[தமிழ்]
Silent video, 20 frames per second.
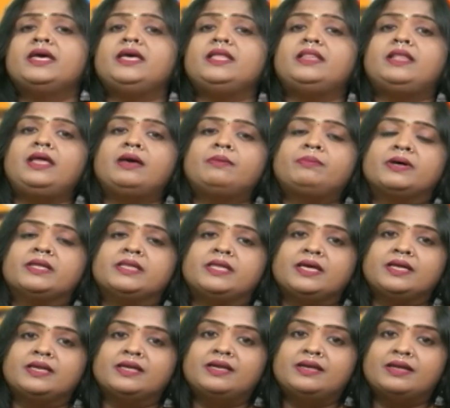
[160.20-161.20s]
இதுலேயே
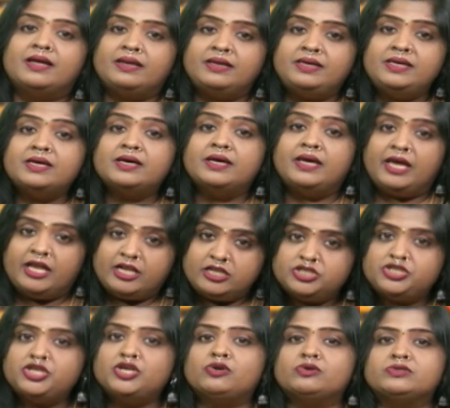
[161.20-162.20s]
பார்த்தீங்கன்னா நிறைய
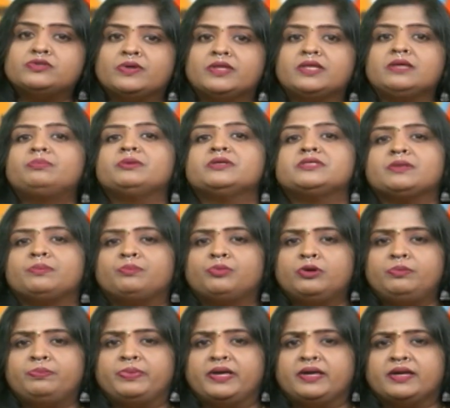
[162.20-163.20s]
என்ஜிஓஸ் வந்து இப்போ
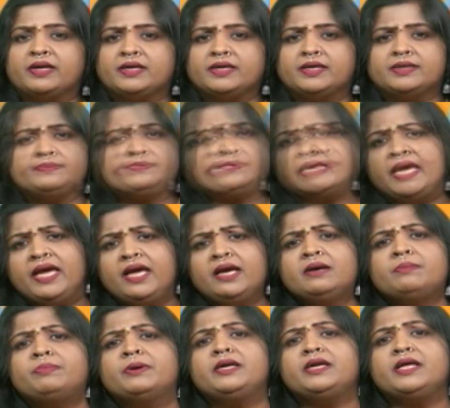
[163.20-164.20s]
சப்போர்ட் பண்ணுறாங்க
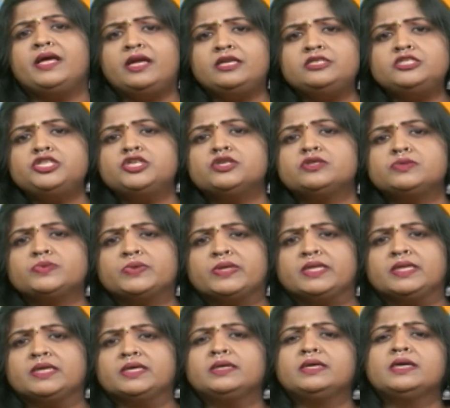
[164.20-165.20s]
ஏகப்பட்ட என்ஜிஓஸ்
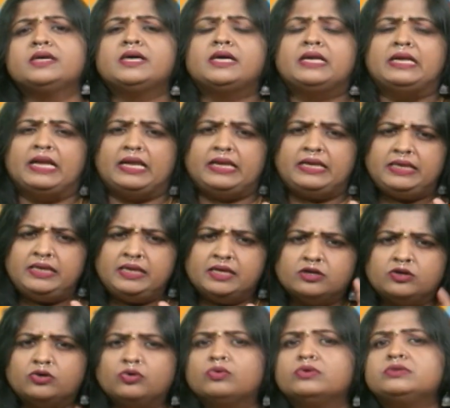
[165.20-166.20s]
வந்து நிறைய
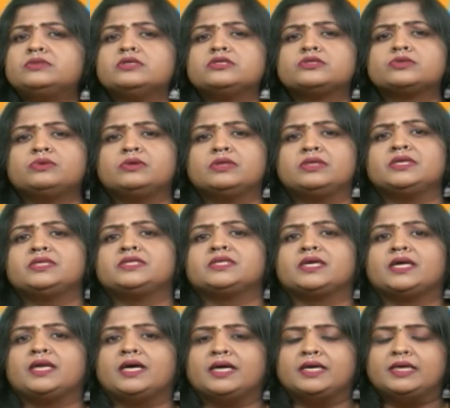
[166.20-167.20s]
கோர்சஸ்
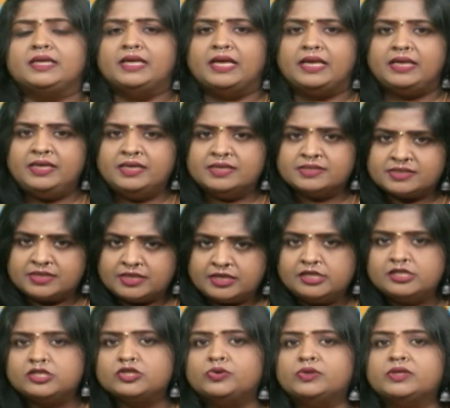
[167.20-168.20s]
கொடுத்துட்ருக்குறாங்க நிறைய
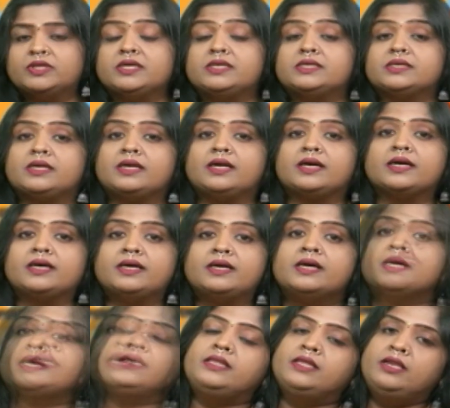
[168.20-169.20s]
ஸ்கில்ஸ் கொடுத்துட்ருக்குறாங்க
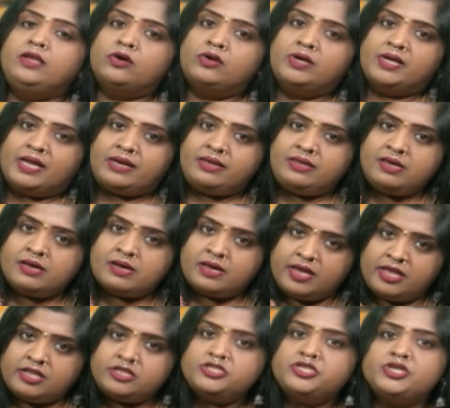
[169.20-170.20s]
இதுலேயும் நிறைய
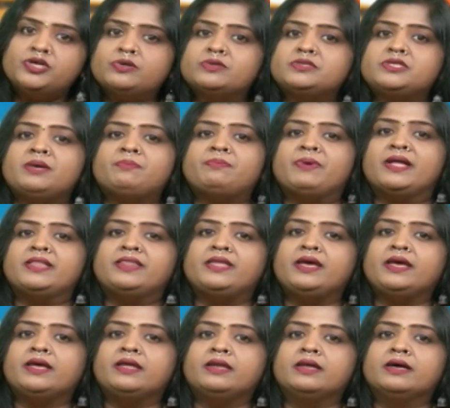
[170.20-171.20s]
என்ஜிஓஸே
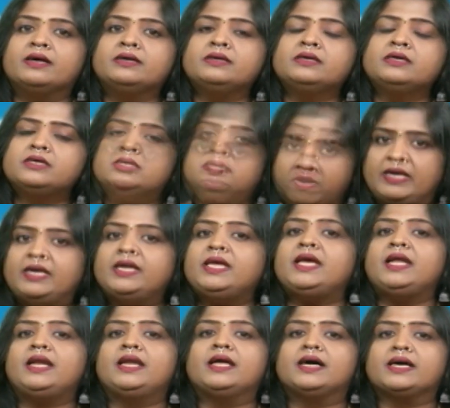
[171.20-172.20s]
பார்த்தீங்கன்னா வட்டி
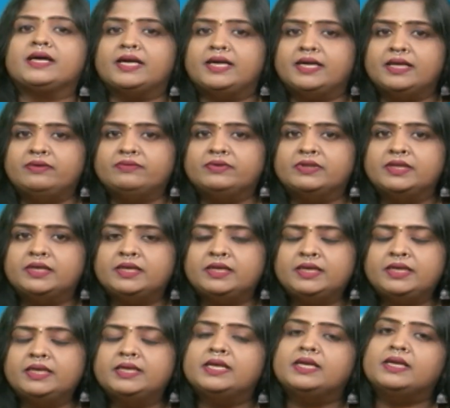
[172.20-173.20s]
இல்லா கடன் வந்து
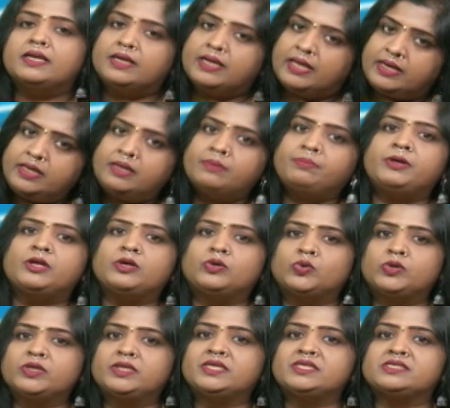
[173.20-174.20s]
நிறைய பேர்
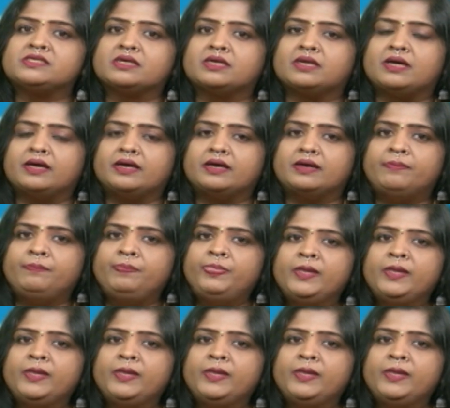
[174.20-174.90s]
கொடுத்துட்ருக்குறாங்க